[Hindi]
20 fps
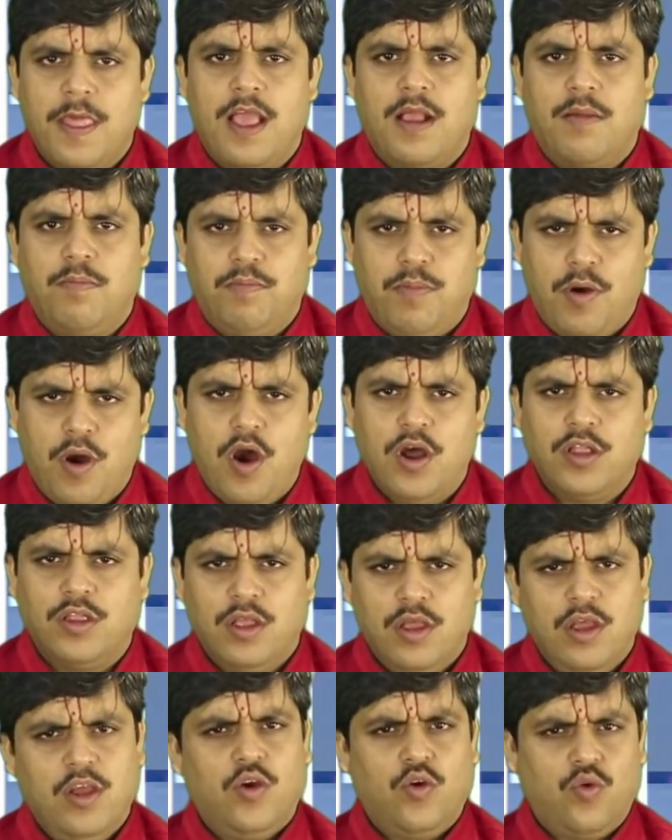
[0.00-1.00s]
एक बहुत
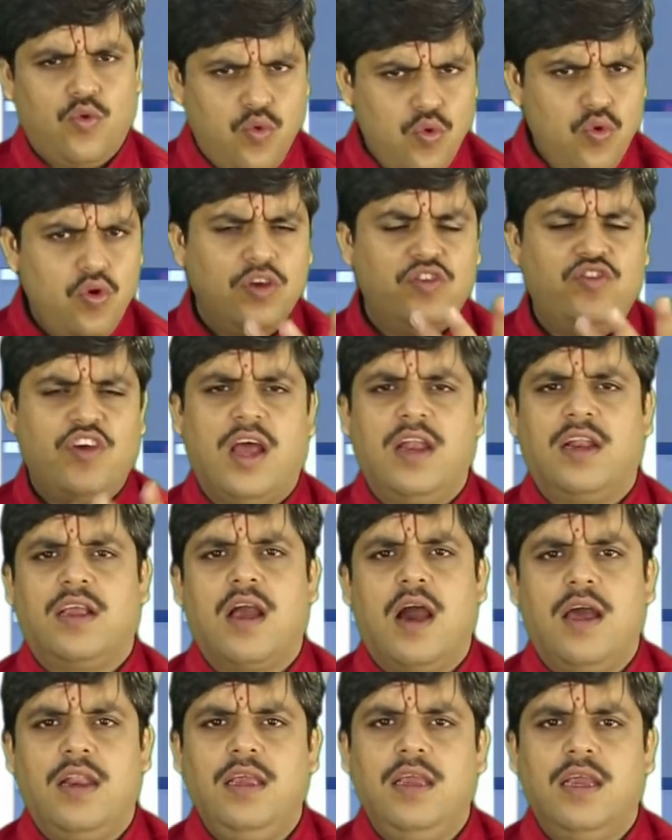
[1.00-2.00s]
गूढ़
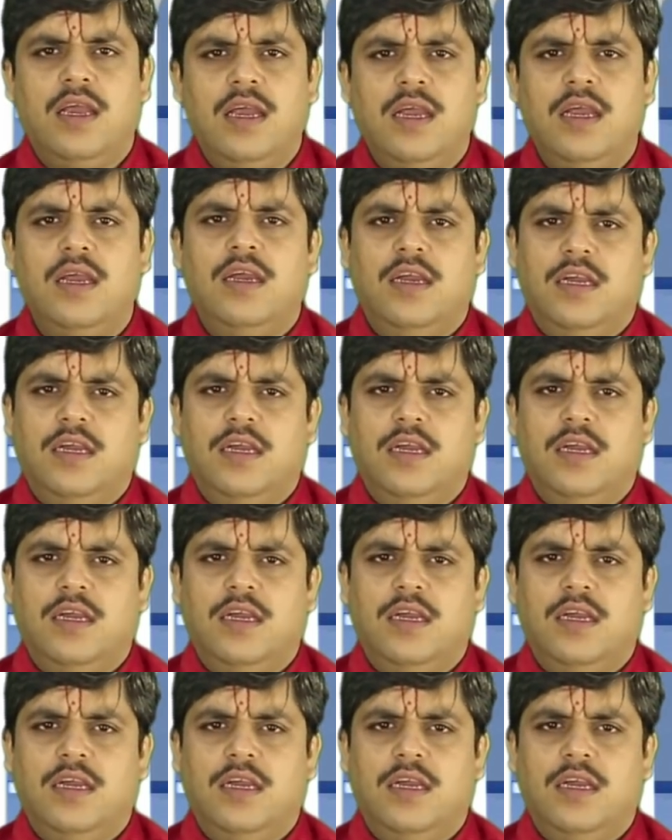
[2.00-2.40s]
जानकारी है